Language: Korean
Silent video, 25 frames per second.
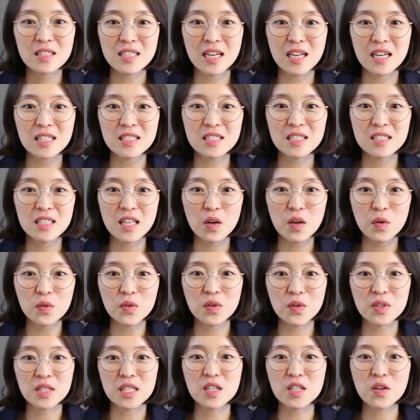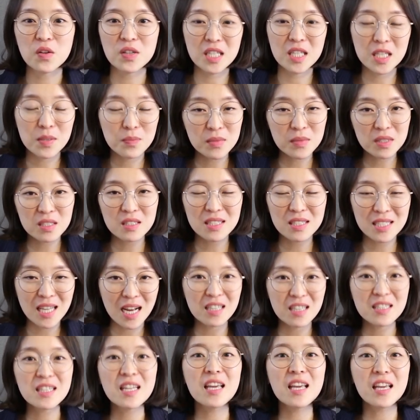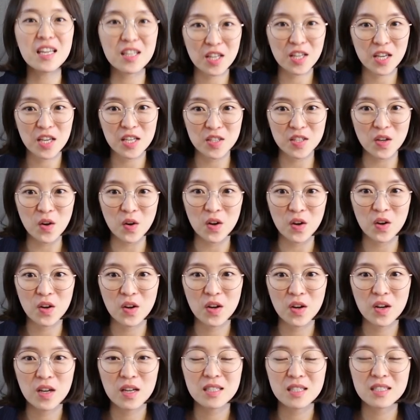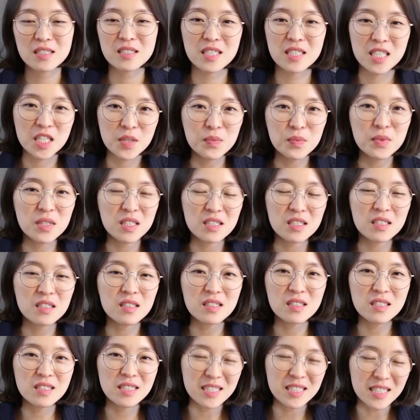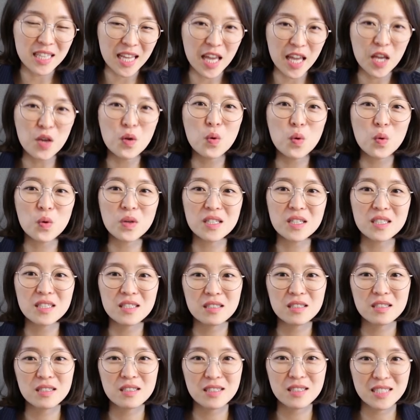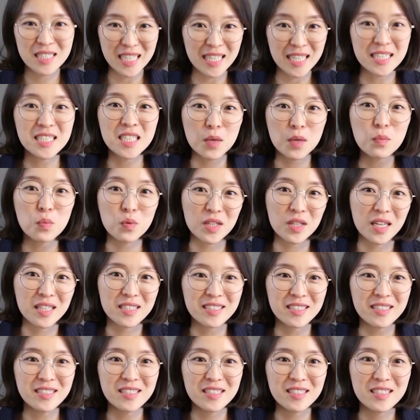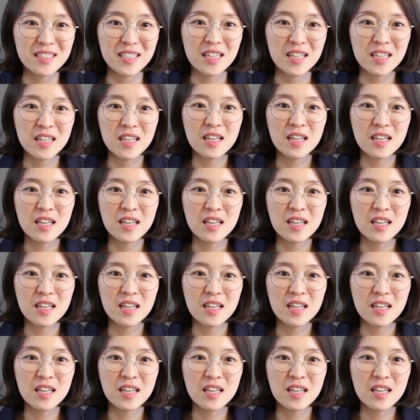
자신의 어떤 이런 힘든 상태에 대해서 그 힘든 내용 그 자체보다는